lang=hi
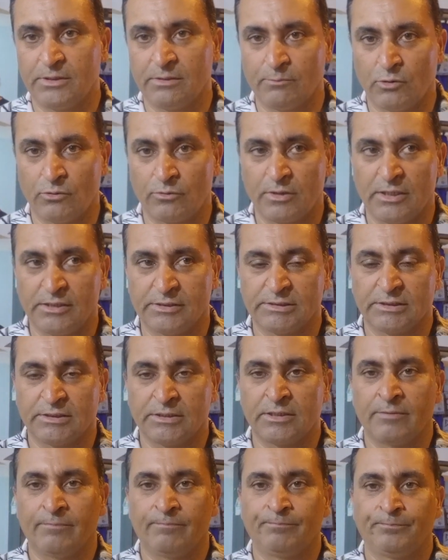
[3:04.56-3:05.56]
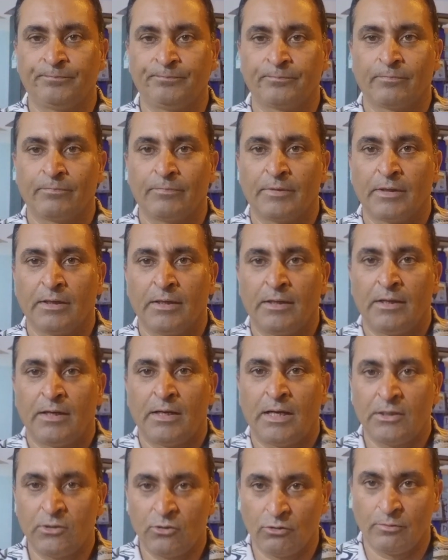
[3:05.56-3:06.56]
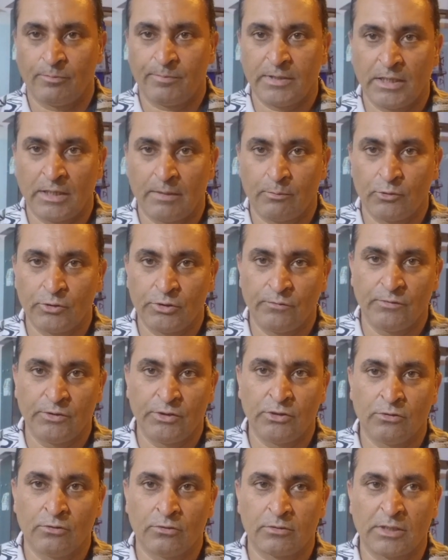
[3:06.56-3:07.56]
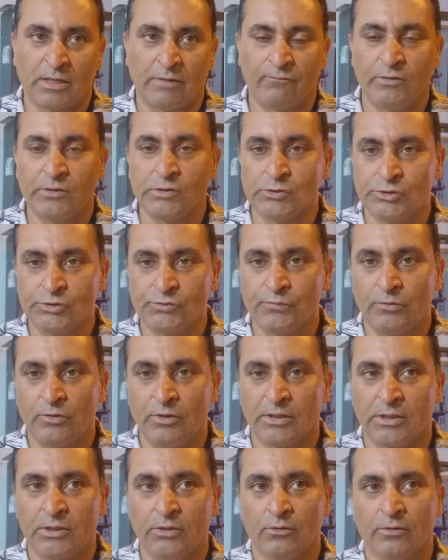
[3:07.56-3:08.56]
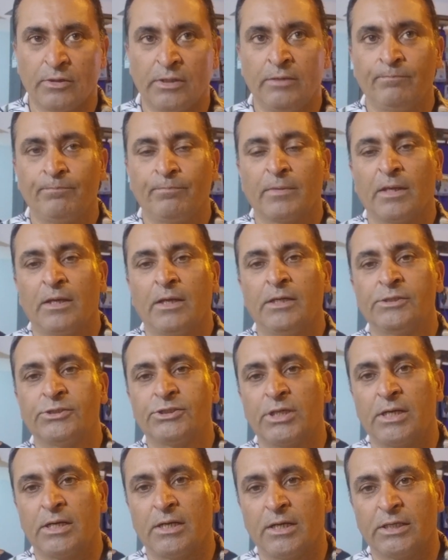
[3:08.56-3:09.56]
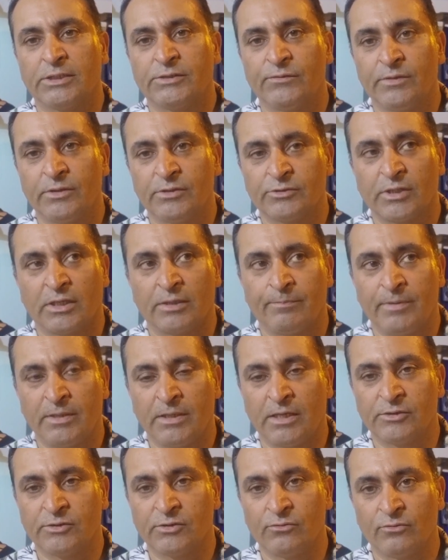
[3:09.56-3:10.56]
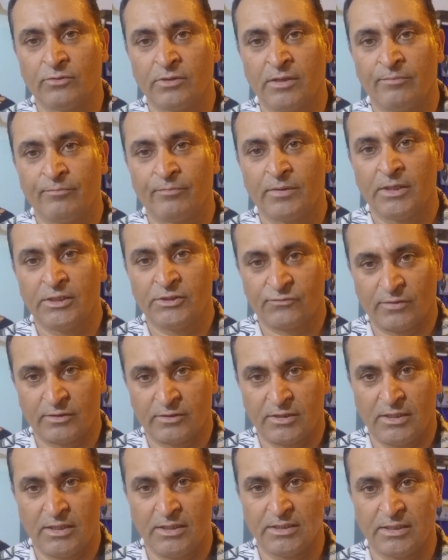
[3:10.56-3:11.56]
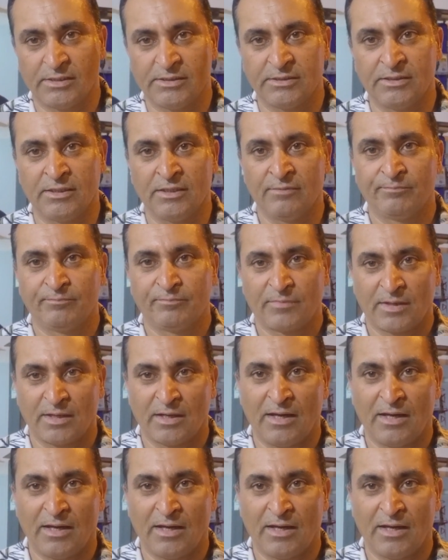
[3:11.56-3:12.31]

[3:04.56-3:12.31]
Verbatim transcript: से अपनी अमाउंट ले सकते हैं आई होप कि आपको ये वीडियो काफ़ी यूज़फुल लगी होगी इन नेक्स्ट वीडियो के साथ फिर हाज़िर होगा इस वक्त के लिए इजाज़त है